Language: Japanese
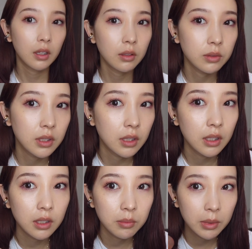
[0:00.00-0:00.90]
でのせて
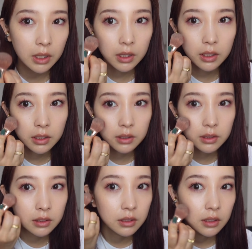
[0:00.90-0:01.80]
いきま
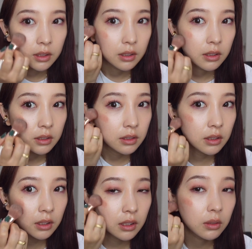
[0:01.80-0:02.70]
す
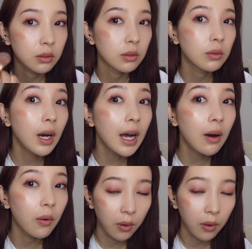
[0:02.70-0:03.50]
さっきとわお